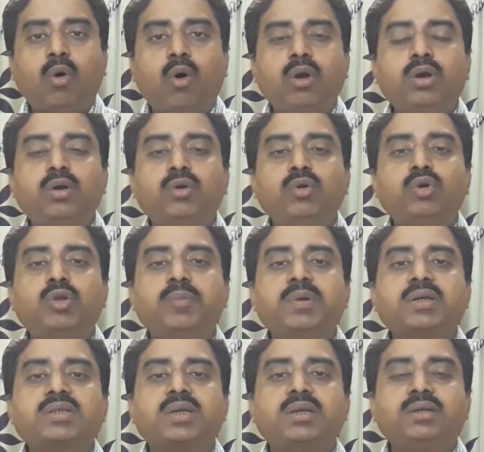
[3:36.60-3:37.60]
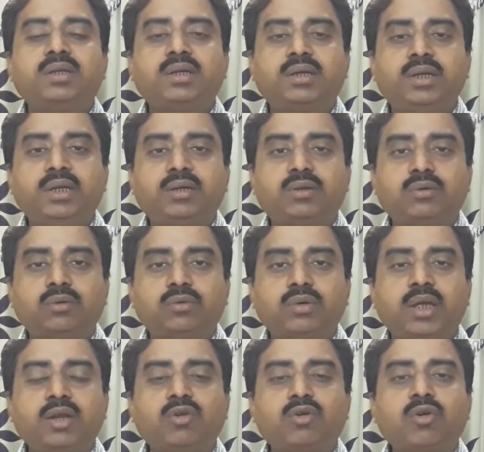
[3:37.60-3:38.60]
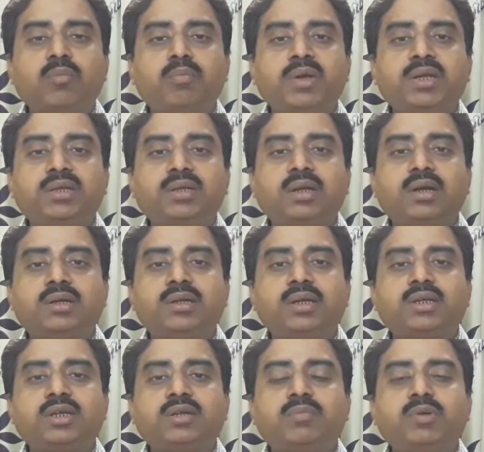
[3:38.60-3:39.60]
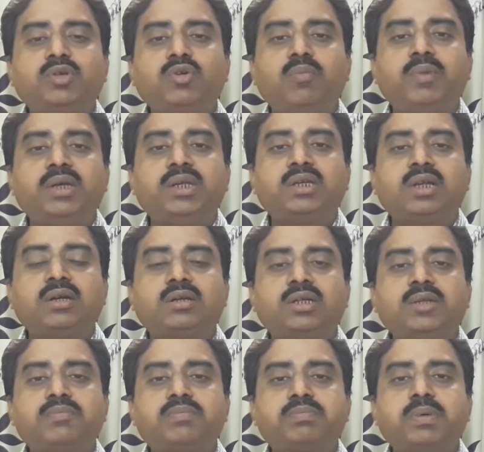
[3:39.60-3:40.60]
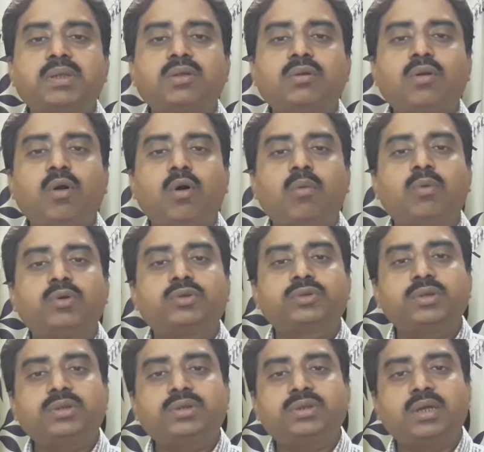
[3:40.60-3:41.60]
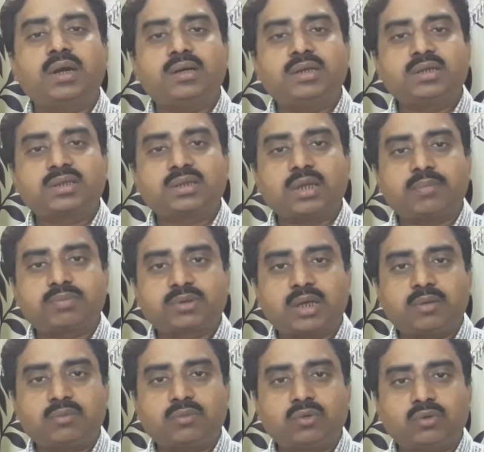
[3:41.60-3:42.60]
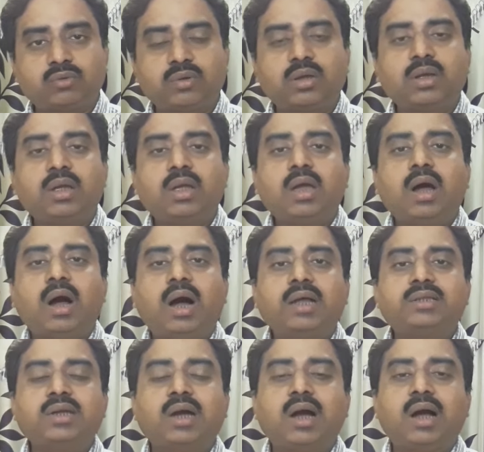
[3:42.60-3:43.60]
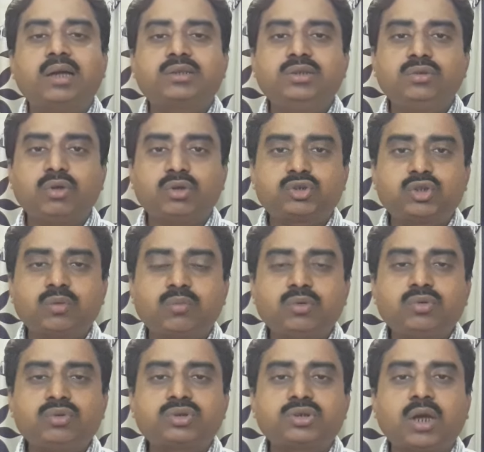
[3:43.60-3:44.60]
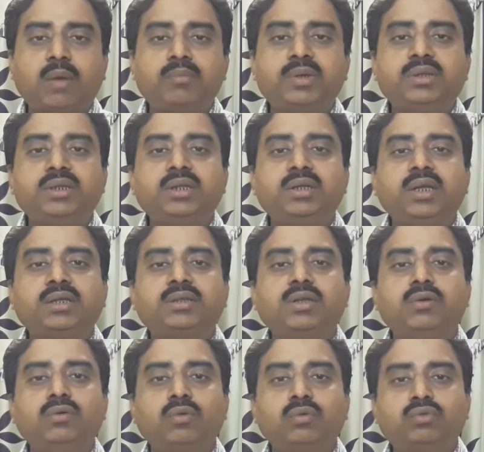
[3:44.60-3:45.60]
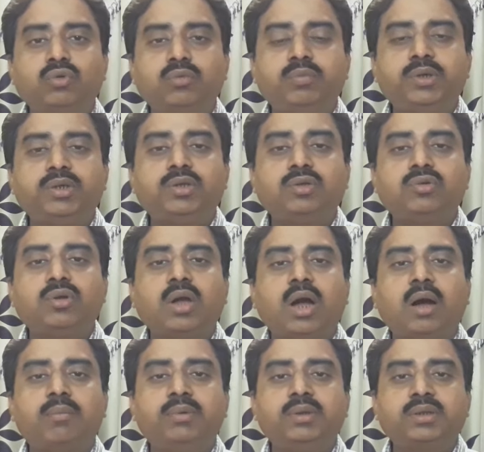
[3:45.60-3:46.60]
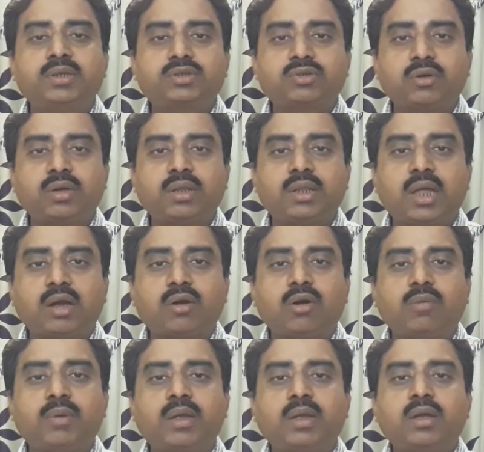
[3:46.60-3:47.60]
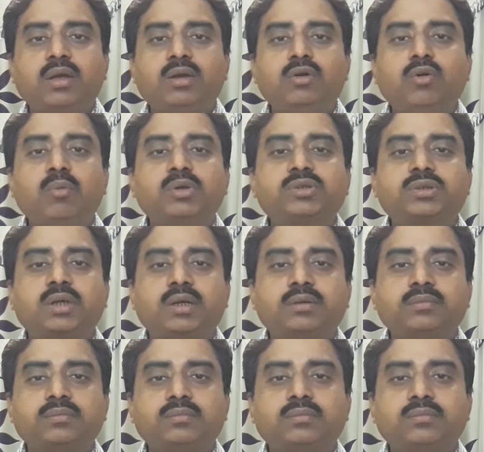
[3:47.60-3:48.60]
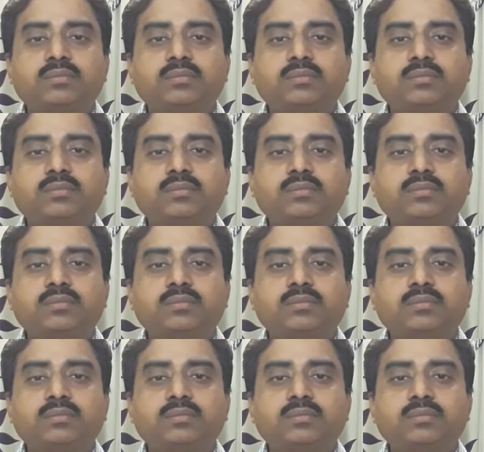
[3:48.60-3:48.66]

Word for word: অল নোটিফিকেশানটি ক্লিক করুন এইরকম মেডিকেল রিলেটেড ভিডিও মেডিকেল টিপ পেতে হলে অবশ্যই চ্যানেলটি সাবস্ক্রাইব করুন আজ আশি দর্শক বন্ধু সামনের দিন একটি নতুন ভিডিও নিয়ে আপনাদের সঙ্গে দেখা হবে নমস্কার